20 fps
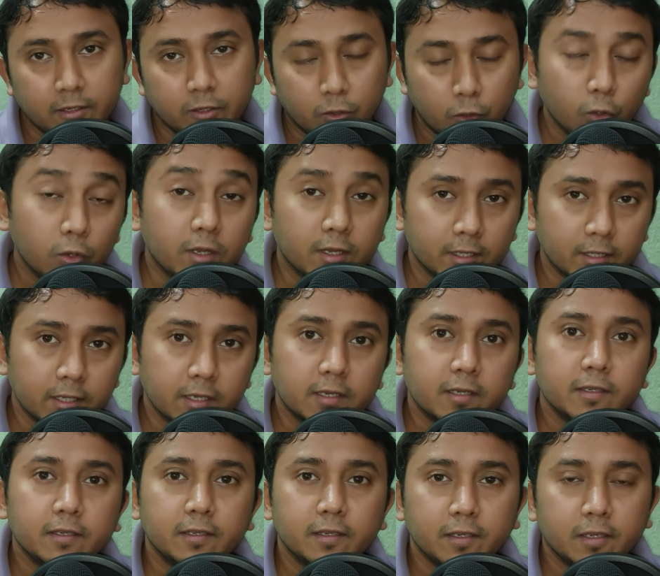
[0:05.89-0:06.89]
কলকাতার
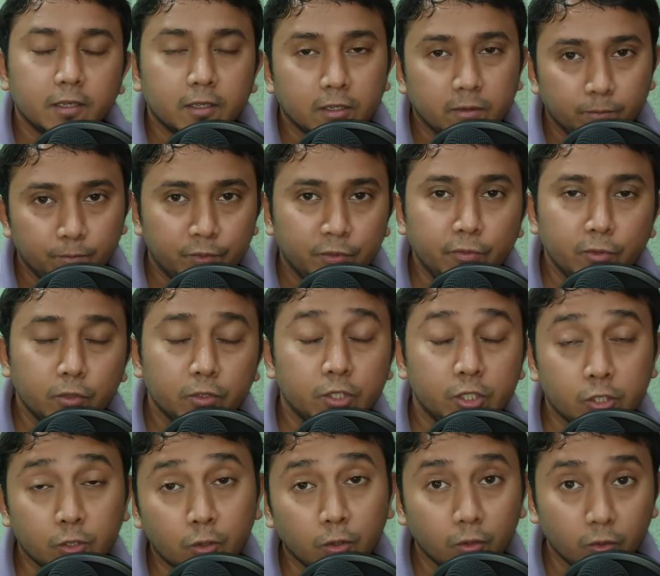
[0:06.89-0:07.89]
বিভিন্ন যে
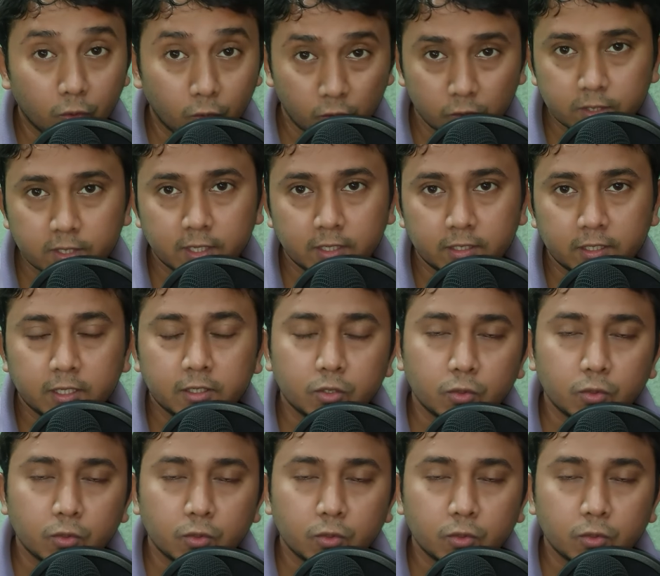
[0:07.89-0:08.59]
সকল কোর্স আছে